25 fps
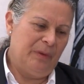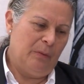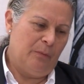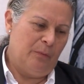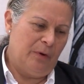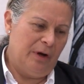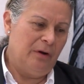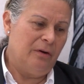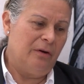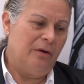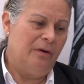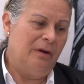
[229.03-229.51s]

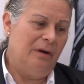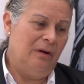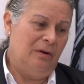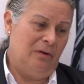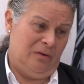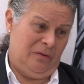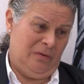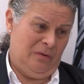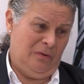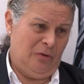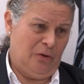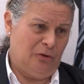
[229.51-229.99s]
bueno,
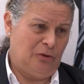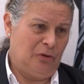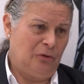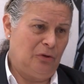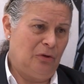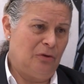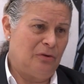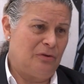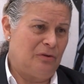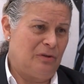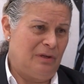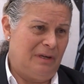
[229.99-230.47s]

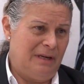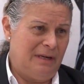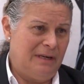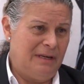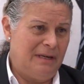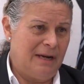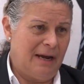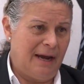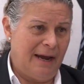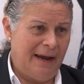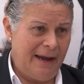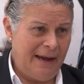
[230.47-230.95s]
nosotros
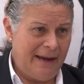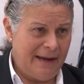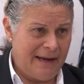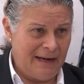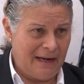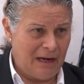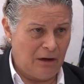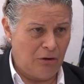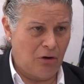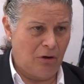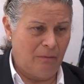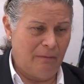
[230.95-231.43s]
ya
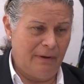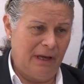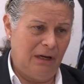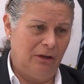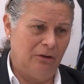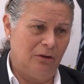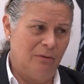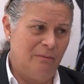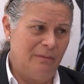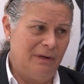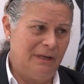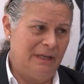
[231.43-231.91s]
en la norma
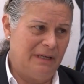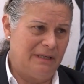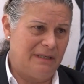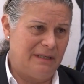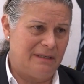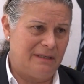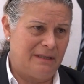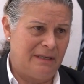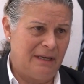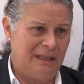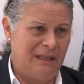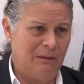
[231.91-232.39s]
del
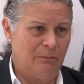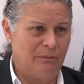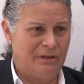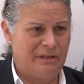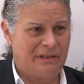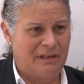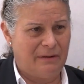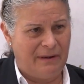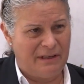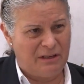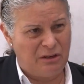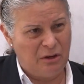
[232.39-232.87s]
2017 hemos
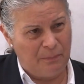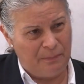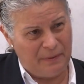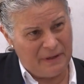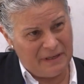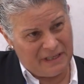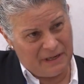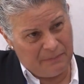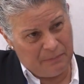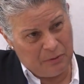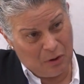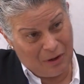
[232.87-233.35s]
establecido
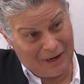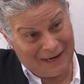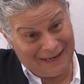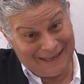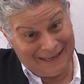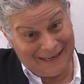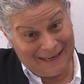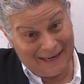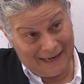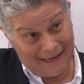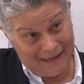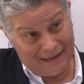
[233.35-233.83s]
principios
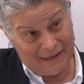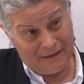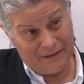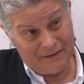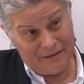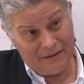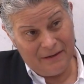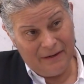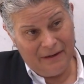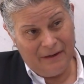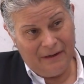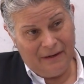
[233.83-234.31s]

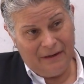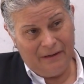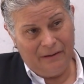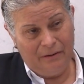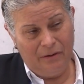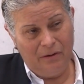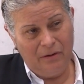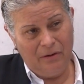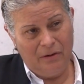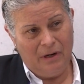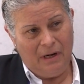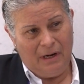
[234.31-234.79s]
generales.
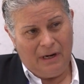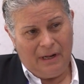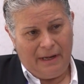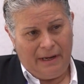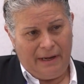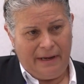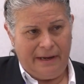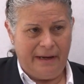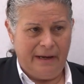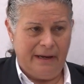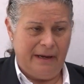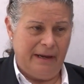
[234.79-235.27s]

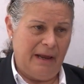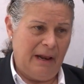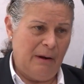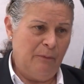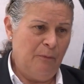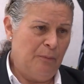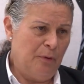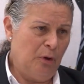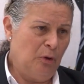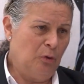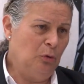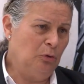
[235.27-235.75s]
Eh,
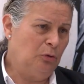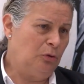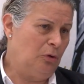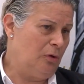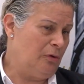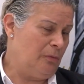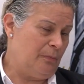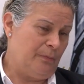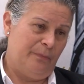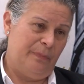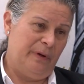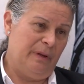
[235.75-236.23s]
el
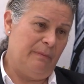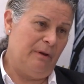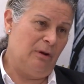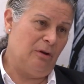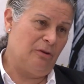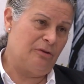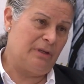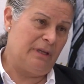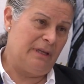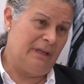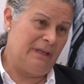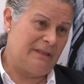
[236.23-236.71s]
producto
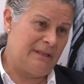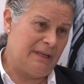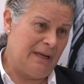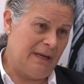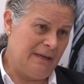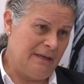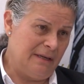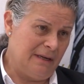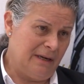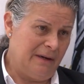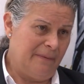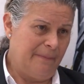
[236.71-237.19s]
primero se
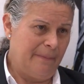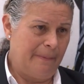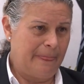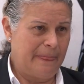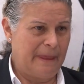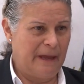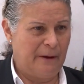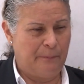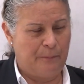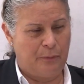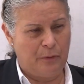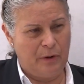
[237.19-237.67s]
diseña,
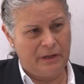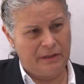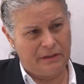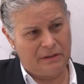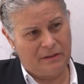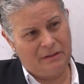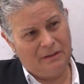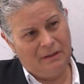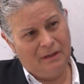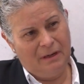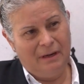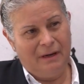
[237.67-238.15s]

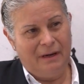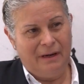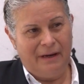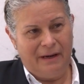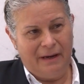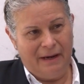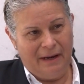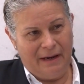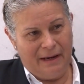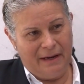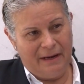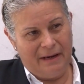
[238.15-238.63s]
después
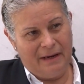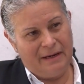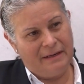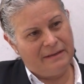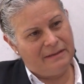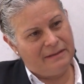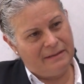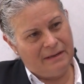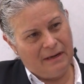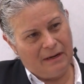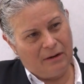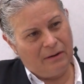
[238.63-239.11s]
eh,
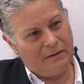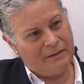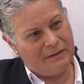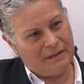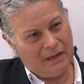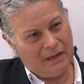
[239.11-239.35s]
se,